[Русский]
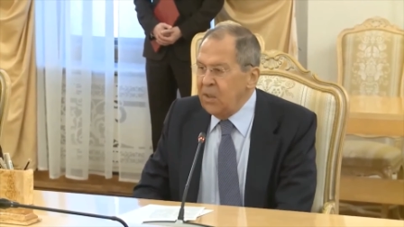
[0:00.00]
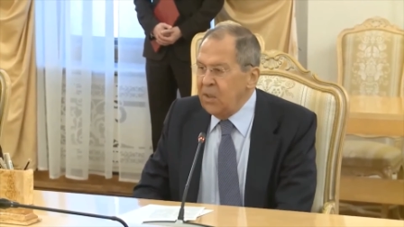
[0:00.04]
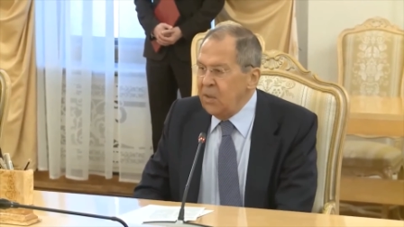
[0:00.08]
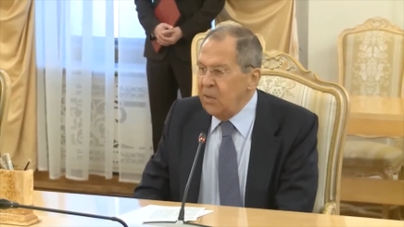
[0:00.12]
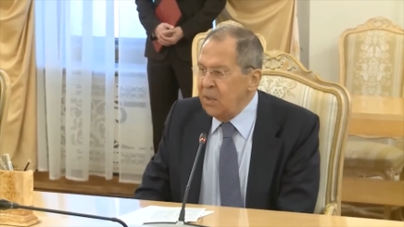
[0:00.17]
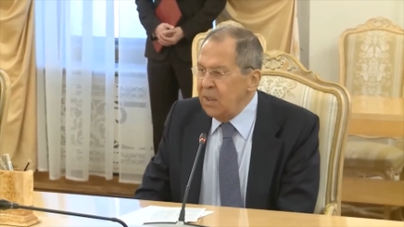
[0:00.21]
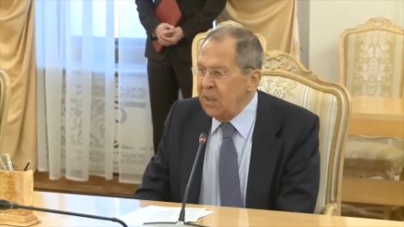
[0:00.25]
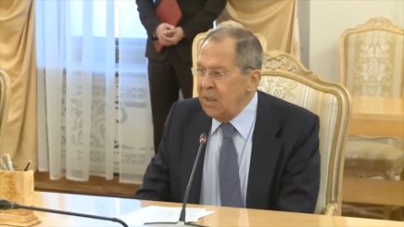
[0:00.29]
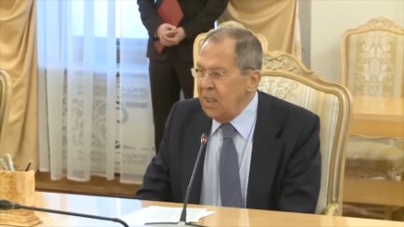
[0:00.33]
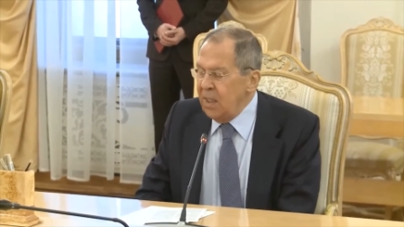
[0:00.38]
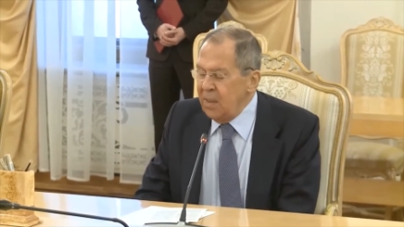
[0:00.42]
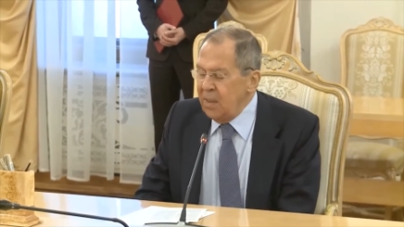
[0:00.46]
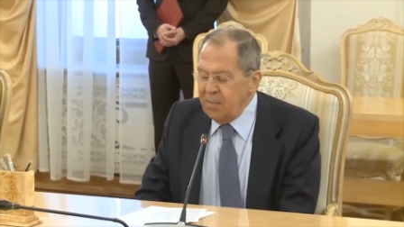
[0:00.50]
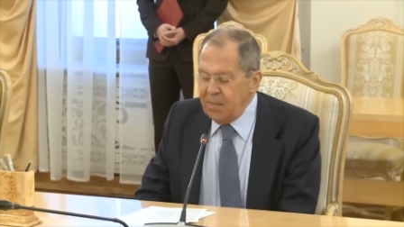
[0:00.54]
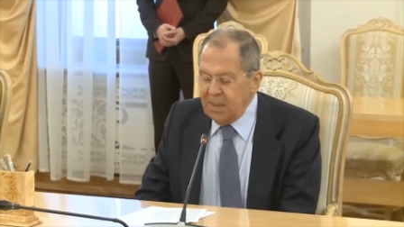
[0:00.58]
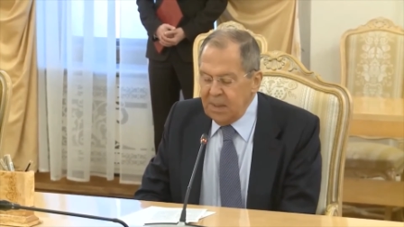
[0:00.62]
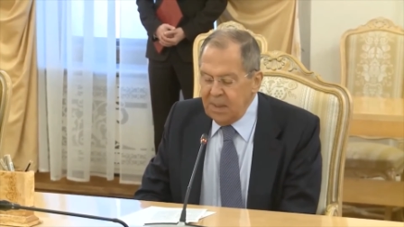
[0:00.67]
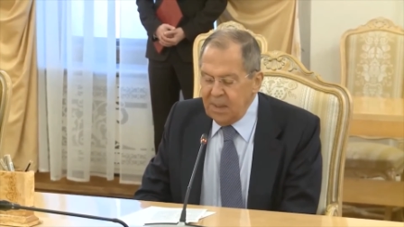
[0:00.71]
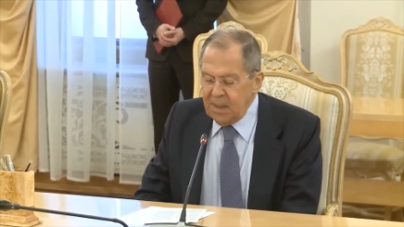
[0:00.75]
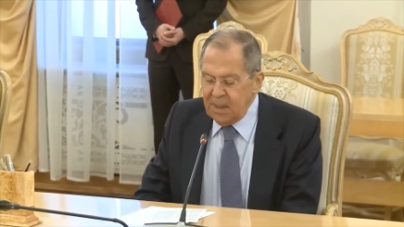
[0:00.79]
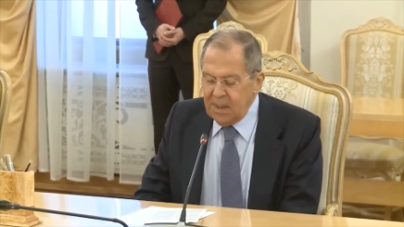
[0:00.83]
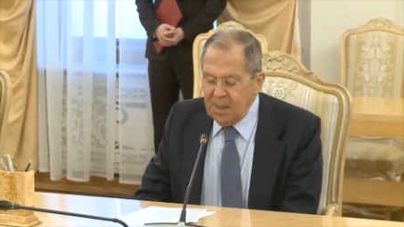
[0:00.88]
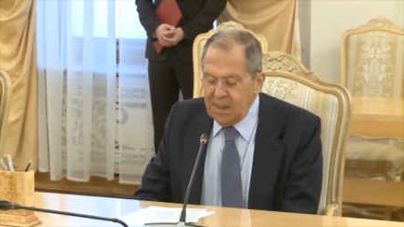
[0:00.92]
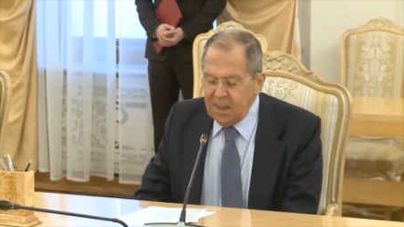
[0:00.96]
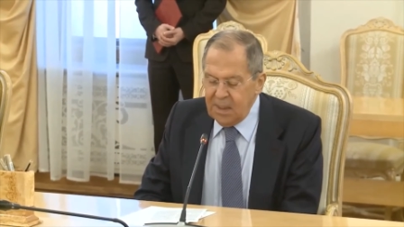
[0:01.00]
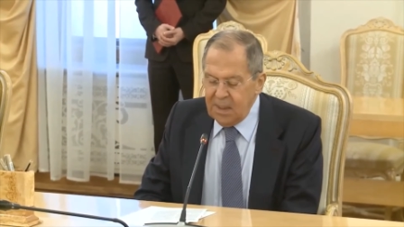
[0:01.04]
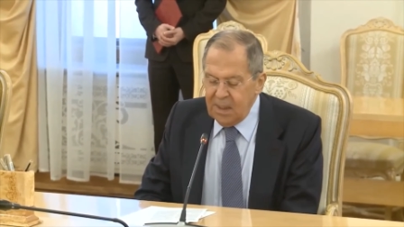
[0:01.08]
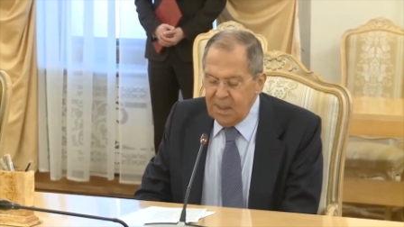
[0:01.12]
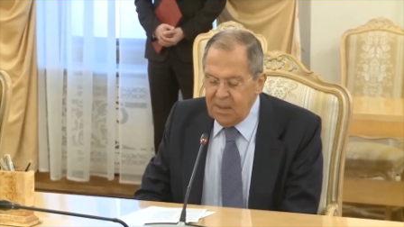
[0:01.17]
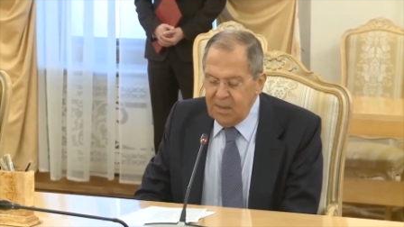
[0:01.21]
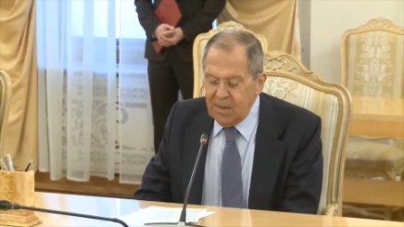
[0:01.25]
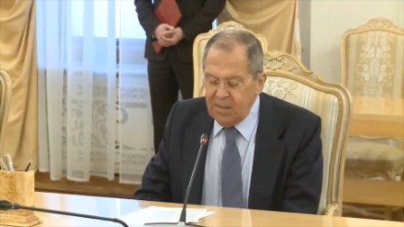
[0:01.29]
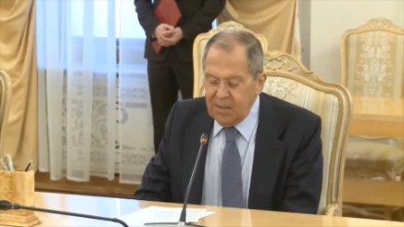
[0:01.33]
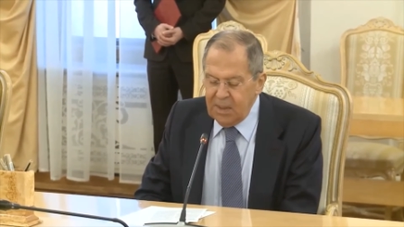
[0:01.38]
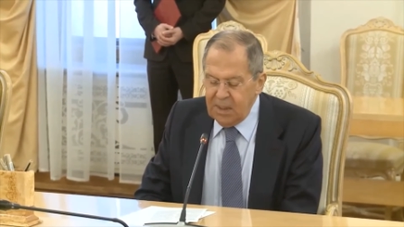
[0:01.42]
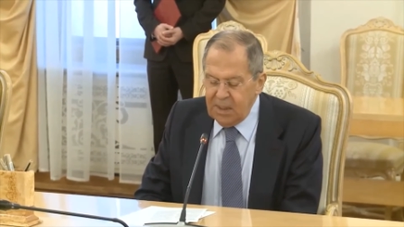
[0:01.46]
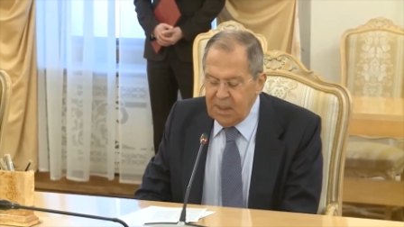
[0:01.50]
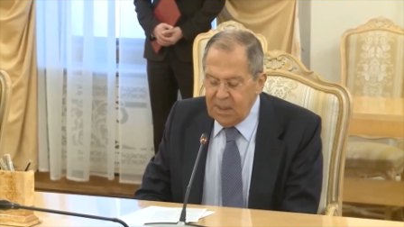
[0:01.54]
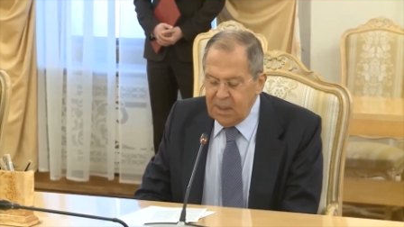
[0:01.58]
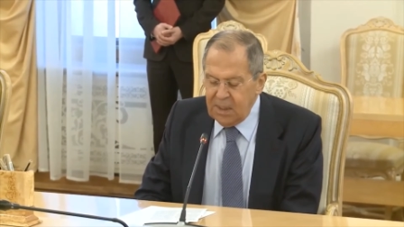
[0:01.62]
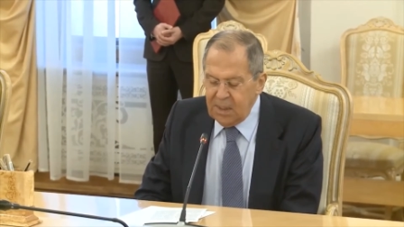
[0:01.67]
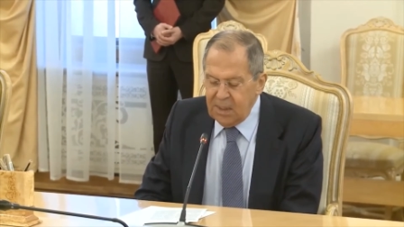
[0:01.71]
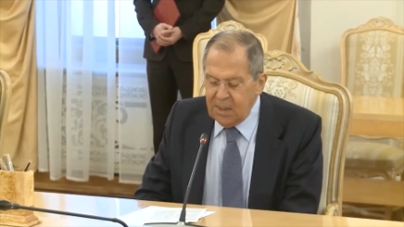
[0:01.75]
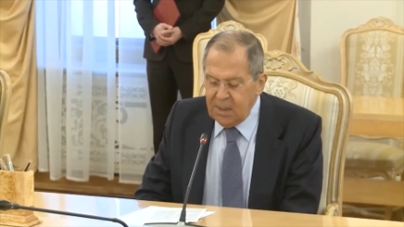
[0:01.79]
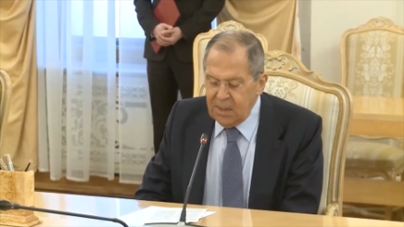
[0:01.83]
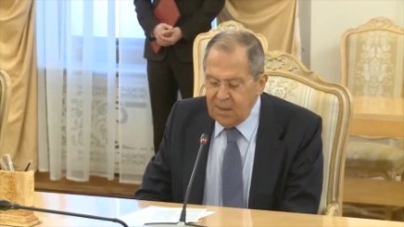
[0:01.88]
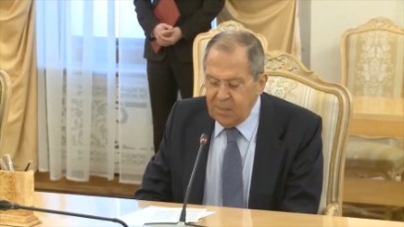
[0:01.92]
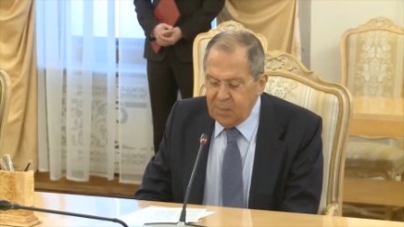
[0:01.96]
друзья, мы рады
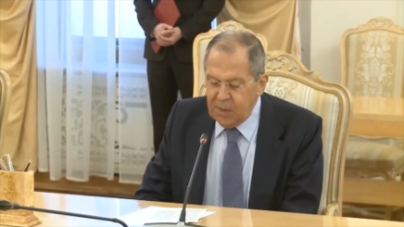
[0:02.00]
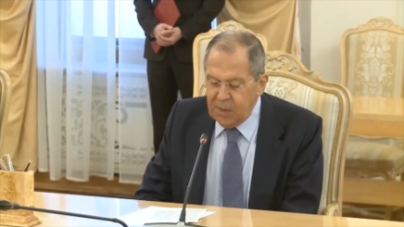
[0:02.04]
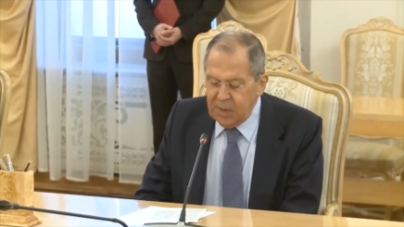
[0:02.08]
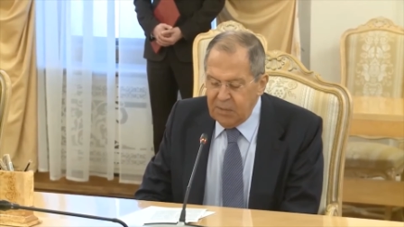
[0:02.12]
вас э,